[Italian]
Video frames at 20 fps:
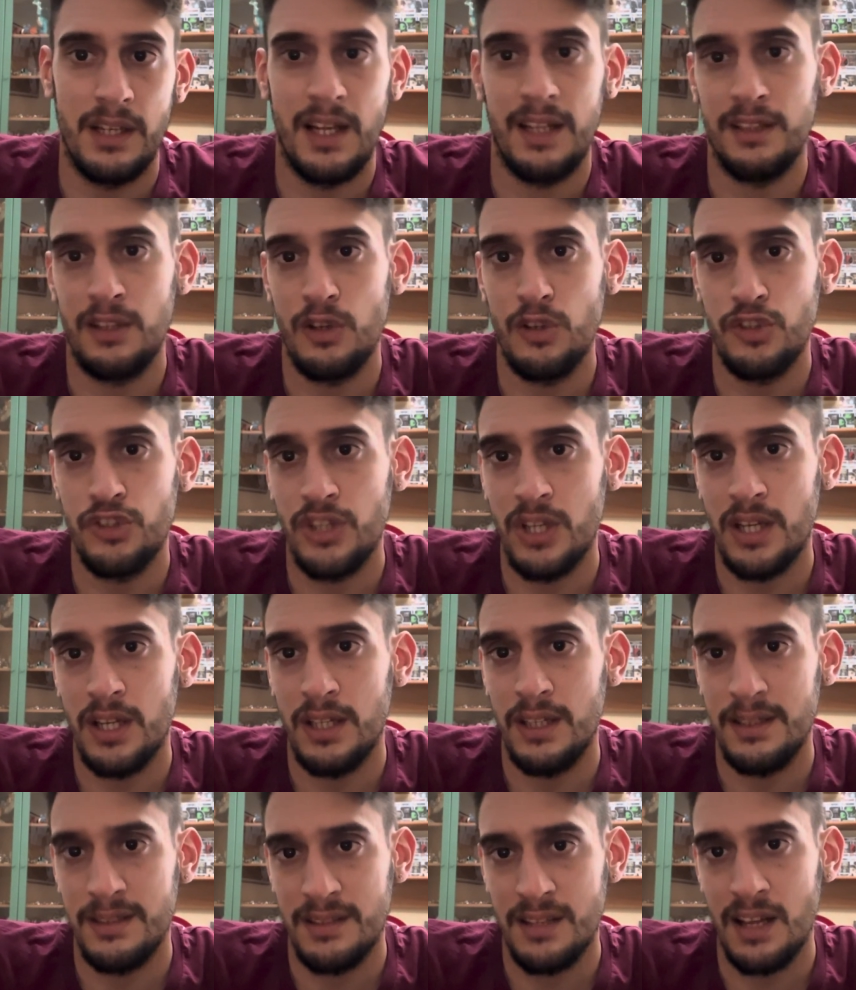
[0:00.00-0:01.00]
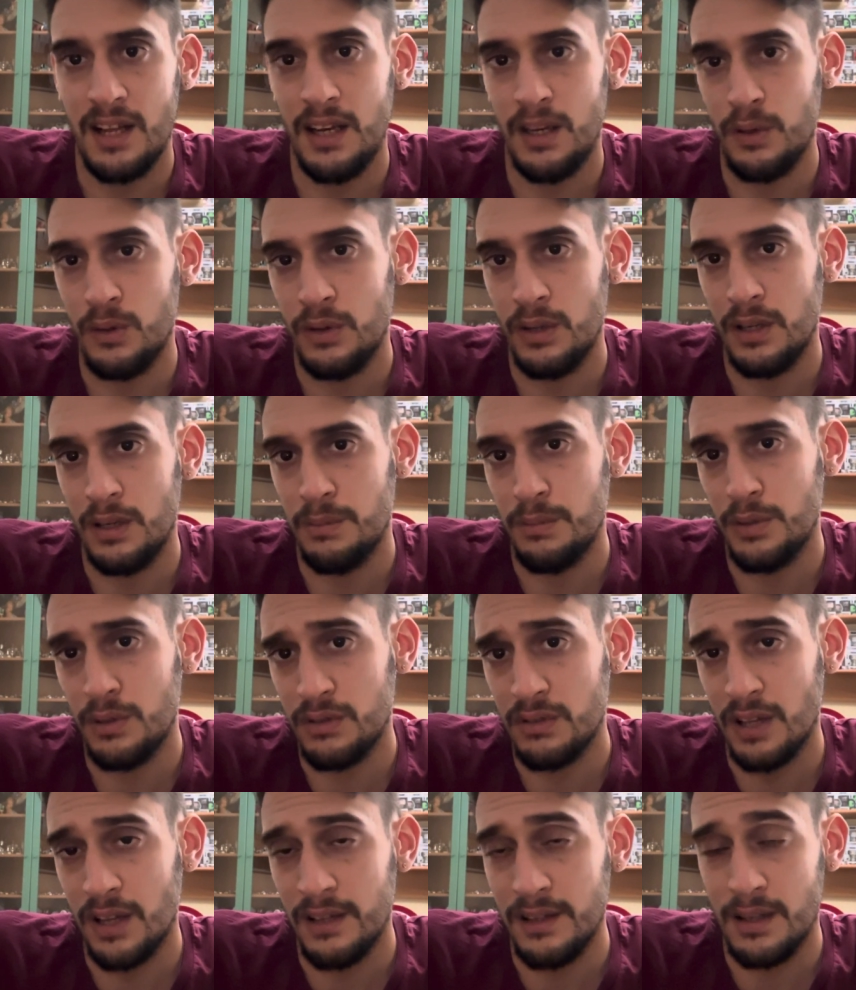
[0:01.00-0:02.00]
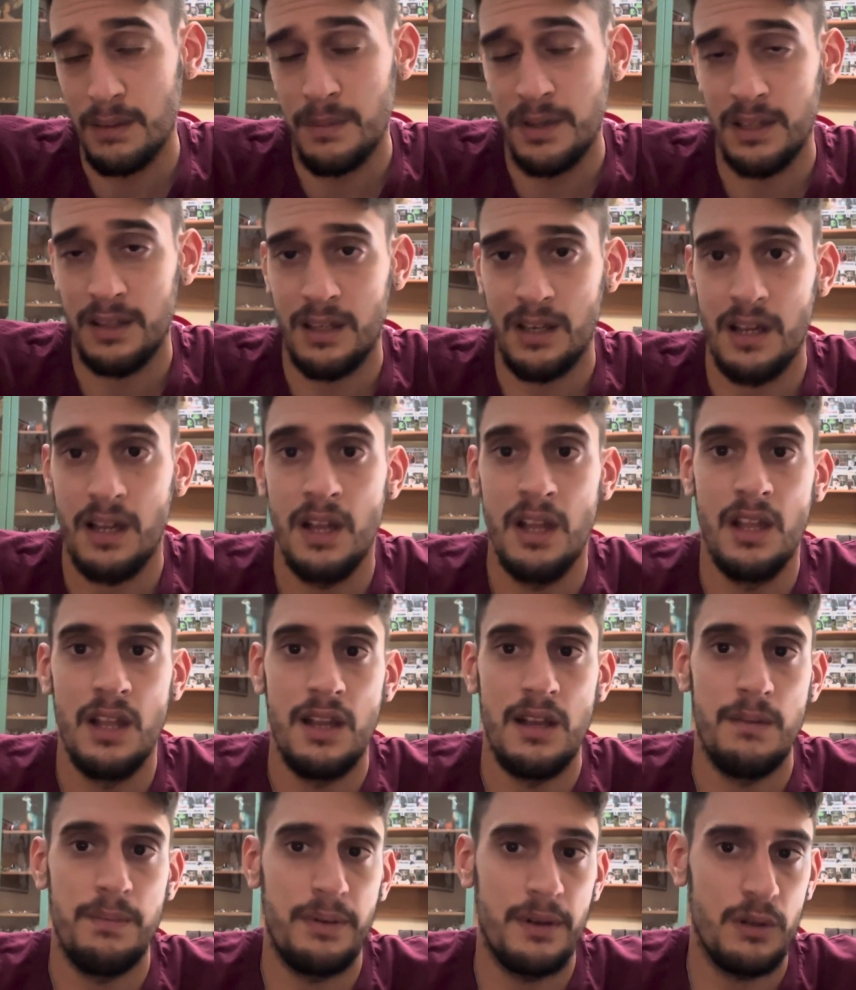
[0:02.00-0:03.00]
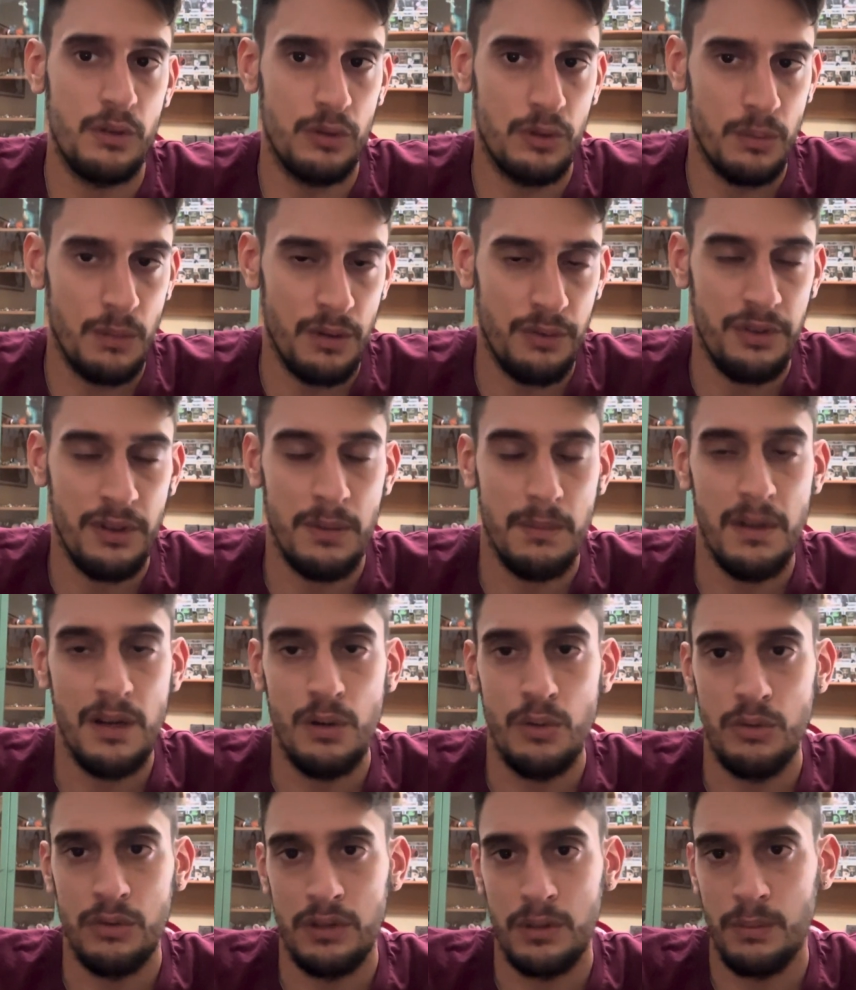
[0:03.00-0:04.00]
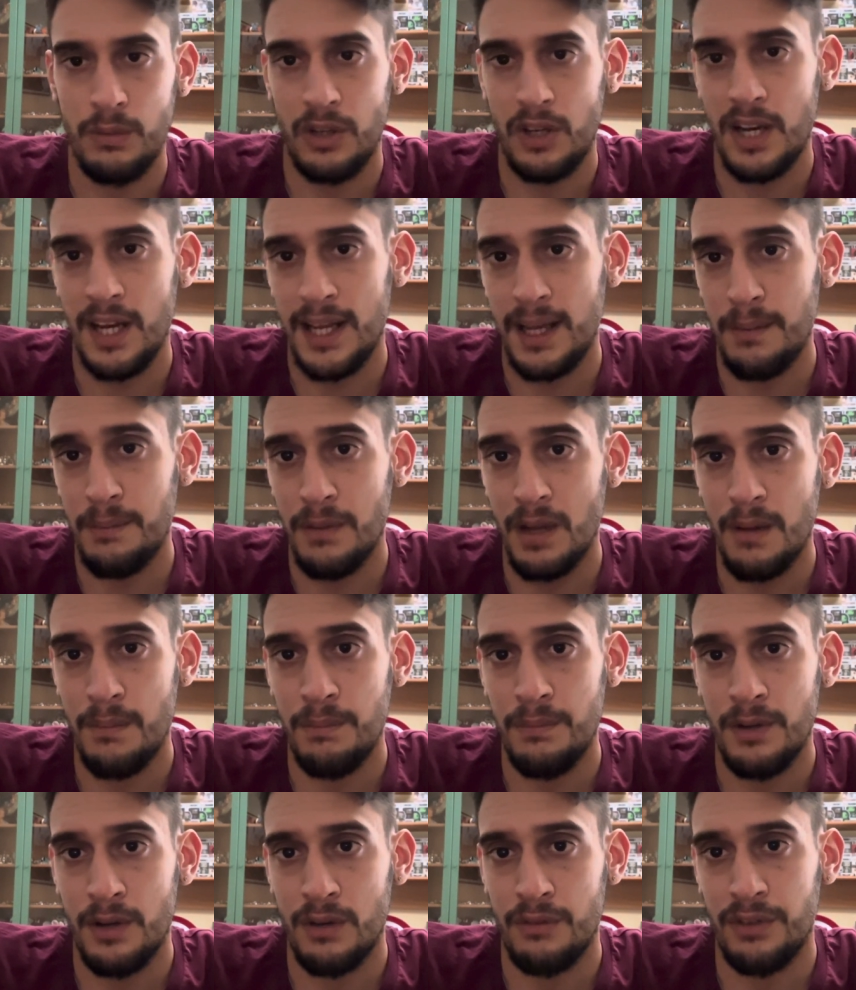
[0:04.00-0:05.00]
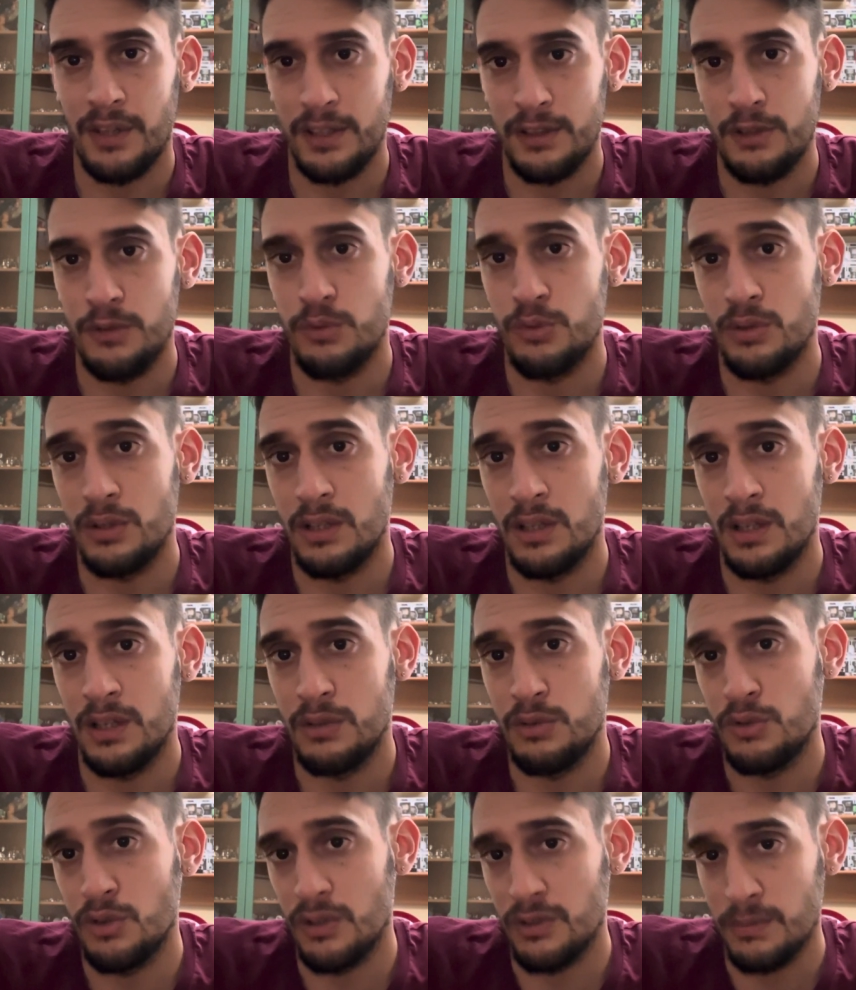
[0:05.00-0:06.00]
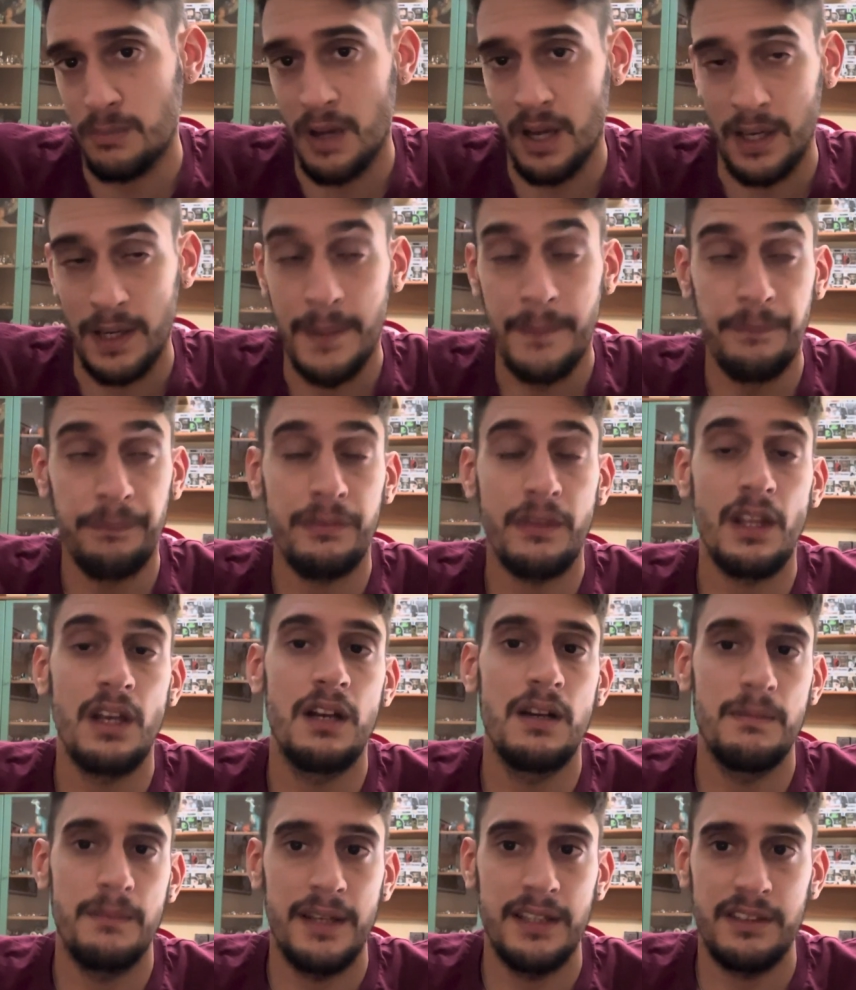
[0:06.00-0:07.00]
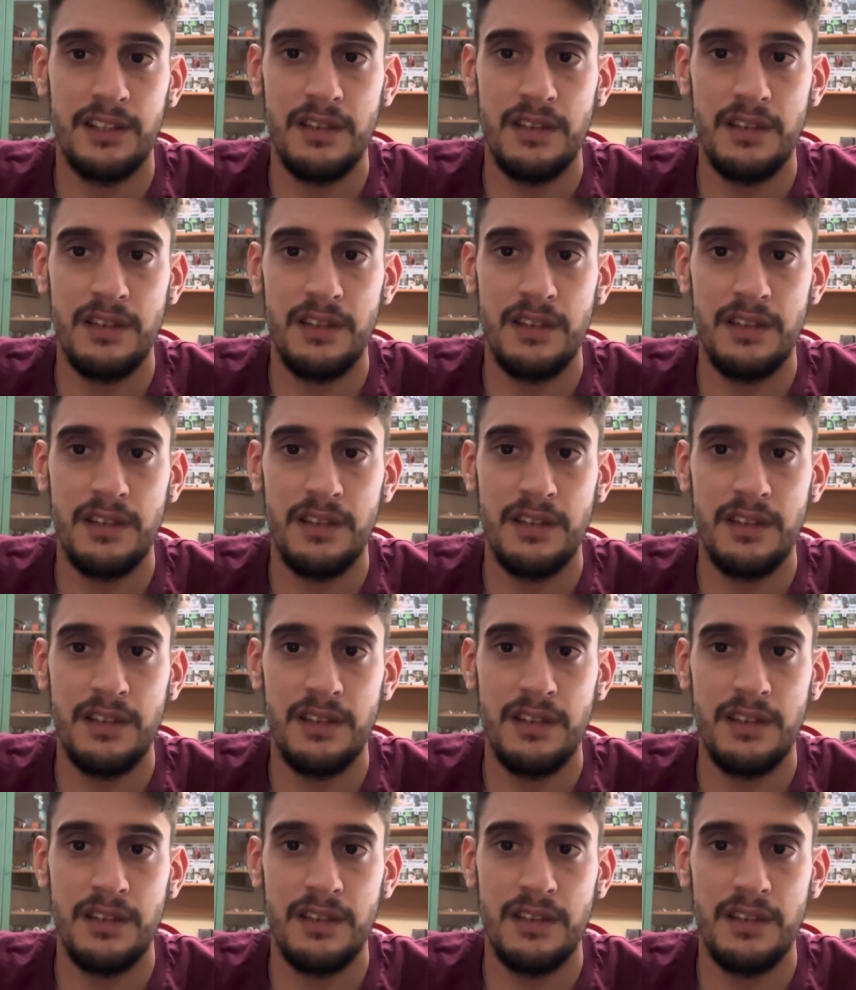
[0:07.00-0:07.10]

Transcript: la trilogia iniziale è quella importante, mentre il penultimo film e l'ultimo non è che mi abbiano fatto eh, entusiasmare mentre